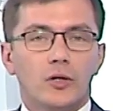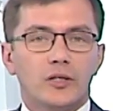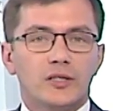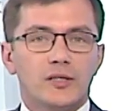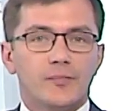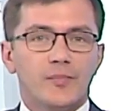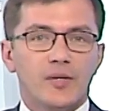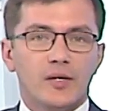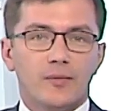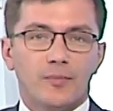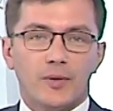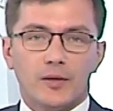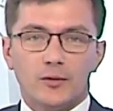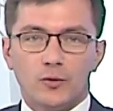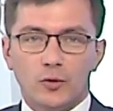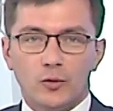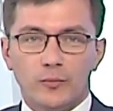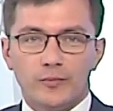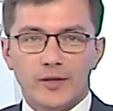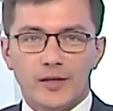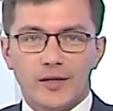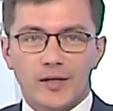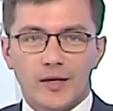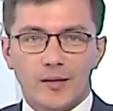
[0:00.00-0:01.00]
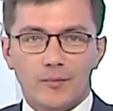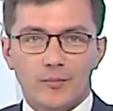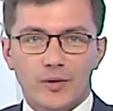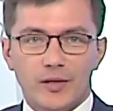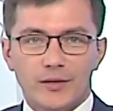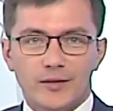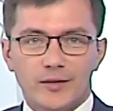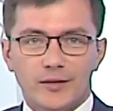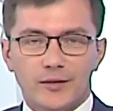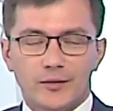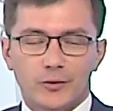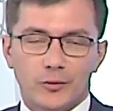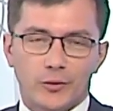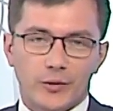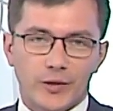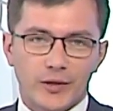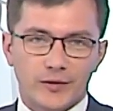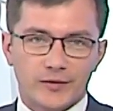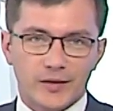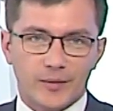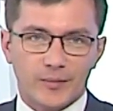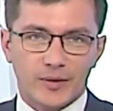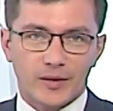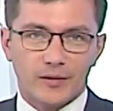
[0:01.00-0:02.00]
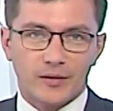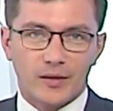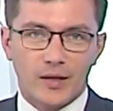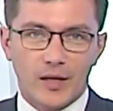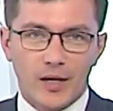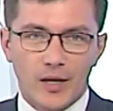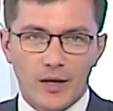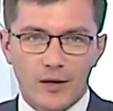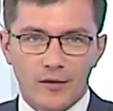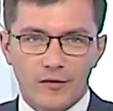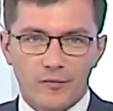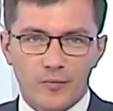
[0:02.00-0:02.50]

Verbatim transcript: Ну а теперь подробнее об этих и других темах.